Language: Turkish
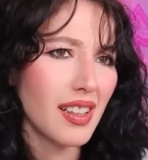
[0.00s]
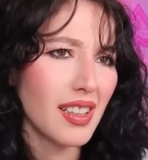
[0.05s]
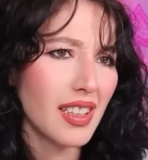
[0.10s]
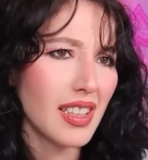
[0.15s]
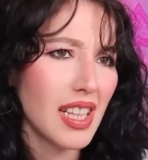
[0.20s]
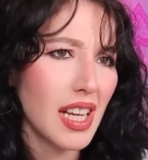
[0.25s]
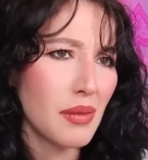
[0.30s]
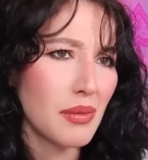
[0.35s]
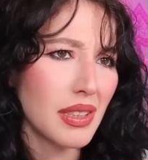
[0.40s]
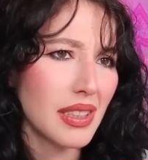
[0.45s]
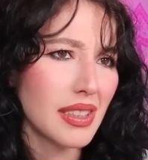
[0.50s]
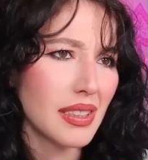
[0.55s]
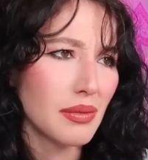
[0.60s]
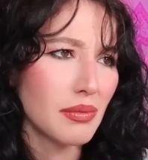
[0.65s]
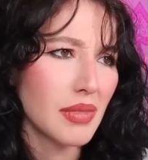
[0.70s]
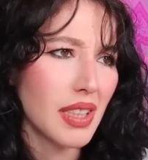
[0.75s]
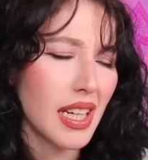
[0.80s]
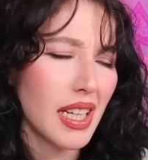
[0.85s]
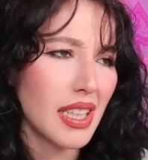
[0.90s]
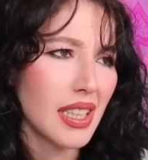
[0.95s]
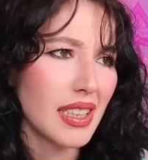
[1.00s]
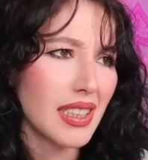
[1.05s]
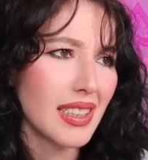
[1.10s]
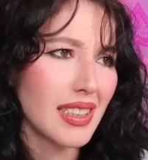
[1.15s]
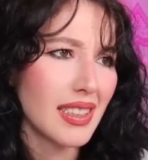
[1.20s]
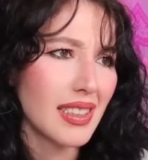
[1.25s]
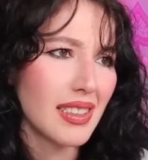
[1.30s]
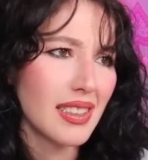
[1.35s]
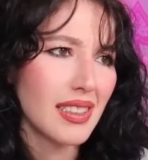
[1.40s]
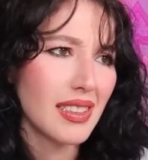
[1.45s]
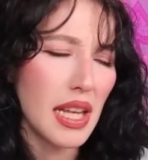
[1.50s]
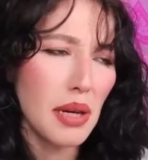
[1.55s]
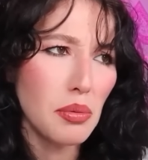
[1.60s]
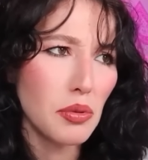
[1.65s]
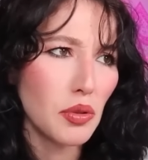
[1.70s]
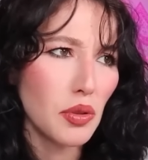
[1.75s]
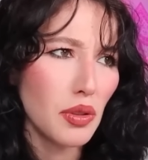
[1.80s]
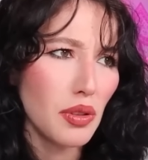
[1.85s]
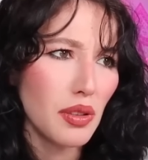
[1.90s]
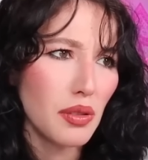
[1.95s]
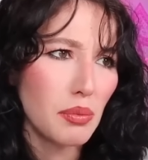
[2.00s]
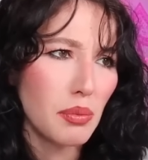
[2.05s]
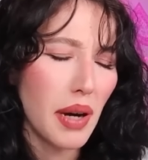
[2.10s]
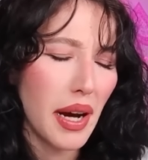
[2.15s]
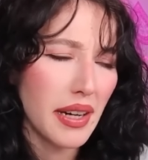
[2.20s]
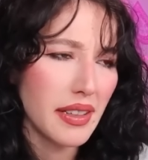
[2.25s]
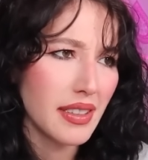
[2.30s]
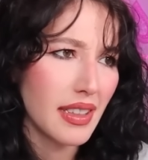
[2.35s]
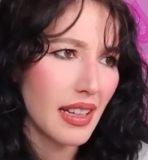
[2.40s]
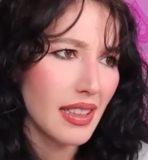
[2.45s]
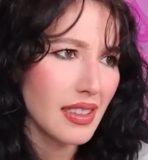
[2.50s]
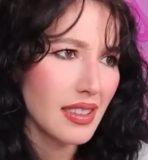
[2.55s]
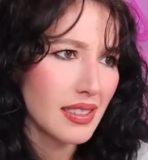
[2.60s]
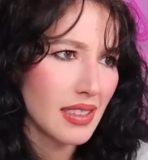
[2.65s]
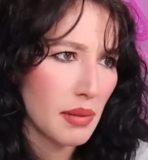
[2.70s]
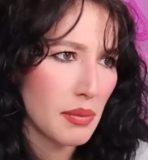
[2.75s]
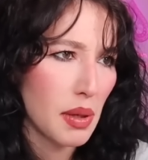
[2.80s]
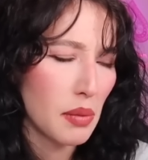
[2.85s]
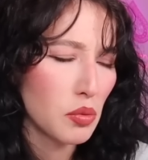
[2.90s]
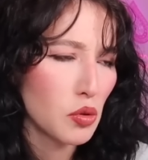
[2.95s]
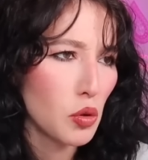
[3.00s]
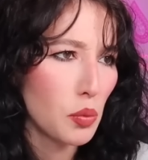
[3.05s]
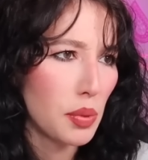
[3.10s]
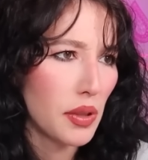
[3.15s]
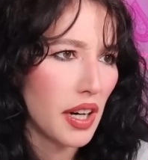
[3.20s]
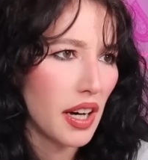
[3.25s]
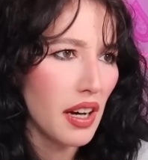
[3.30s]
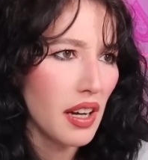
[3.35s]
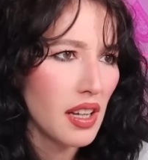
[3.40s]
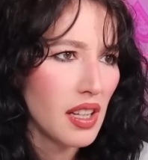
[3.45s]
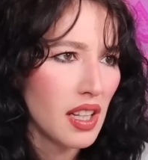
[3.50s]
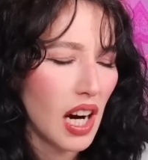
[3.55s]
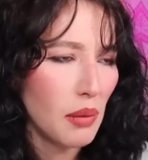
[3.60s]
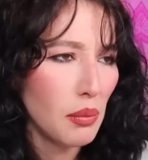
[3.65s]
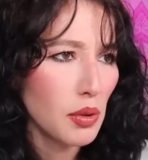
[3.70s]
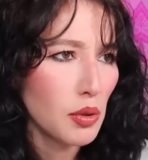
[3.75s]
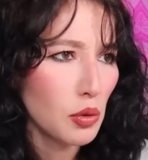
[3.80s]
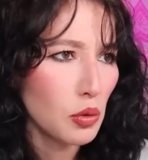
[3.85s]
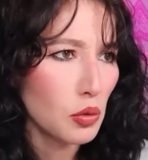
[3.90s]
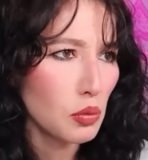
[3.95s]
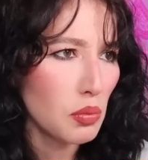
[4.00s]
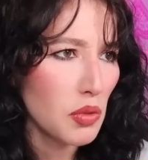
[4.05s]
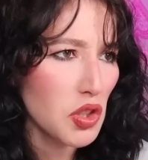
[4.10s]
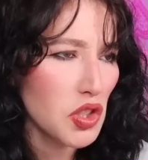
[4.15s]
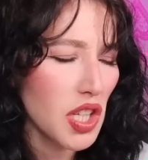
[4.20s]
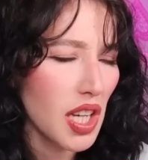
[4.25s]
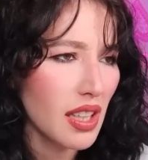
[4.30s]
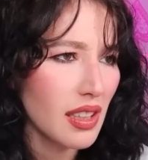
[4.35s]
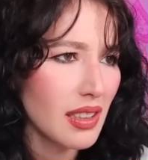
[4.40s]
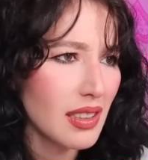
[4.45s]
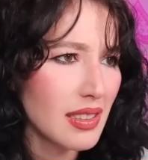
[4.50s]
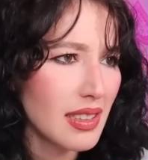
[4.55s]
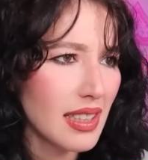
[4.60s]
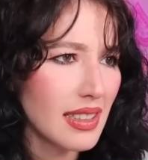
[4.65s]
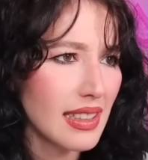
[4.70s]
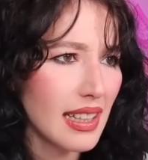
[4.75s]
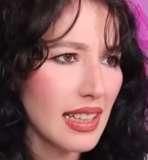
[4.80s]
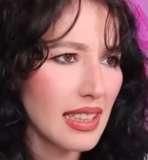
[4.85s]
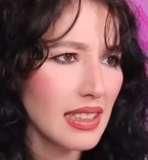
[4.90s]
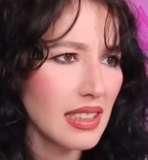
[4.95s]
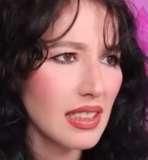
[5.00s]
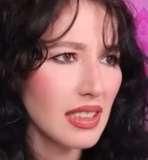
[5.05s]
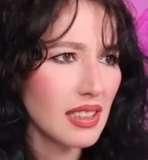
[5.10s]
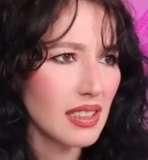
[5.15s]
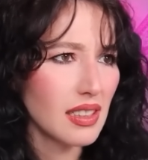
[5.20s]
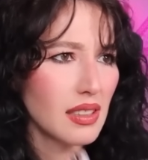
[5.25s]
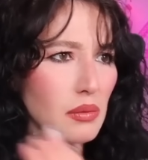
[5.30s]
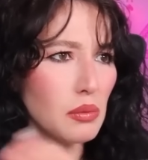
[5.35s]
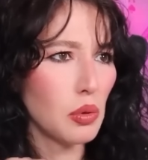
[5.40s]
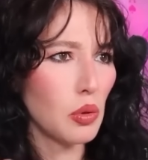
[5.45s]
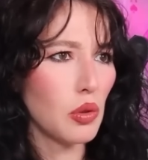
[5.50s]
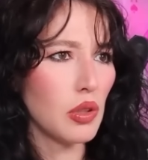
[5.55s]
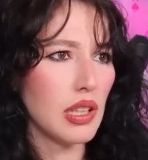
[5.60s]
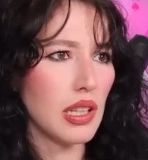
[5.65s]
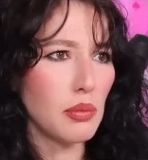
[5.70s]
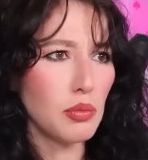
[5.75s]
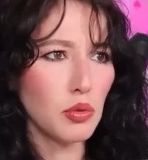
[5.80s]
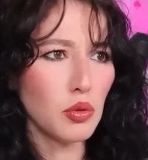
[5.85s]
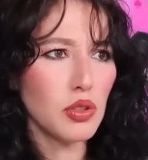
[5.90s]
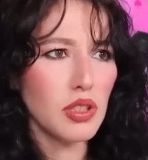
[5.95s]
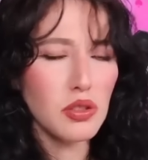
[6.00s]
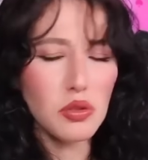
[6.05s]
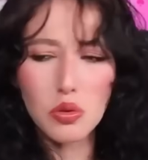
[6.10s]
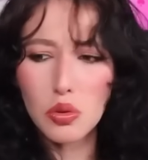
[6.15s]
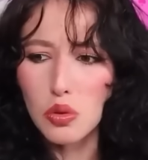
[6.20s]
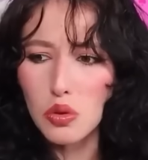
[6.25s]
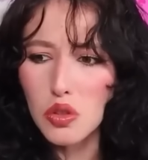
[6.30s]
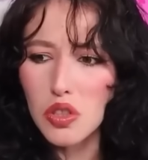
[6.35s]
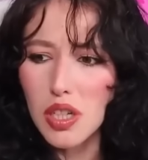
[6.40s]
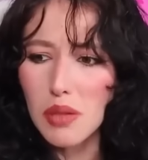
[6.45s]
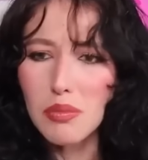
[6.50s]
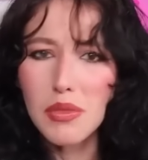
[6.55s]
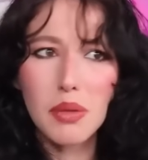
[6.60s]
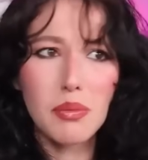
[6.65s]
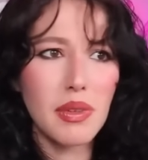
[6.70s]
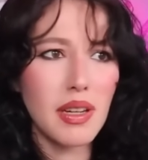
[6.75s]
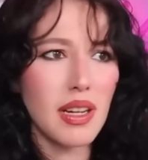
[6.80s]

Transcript: algılayamadım yani. Ne bu? Bardak tamam kupa ama tutma şekli neden böyle? Bunu nasıl tutacağım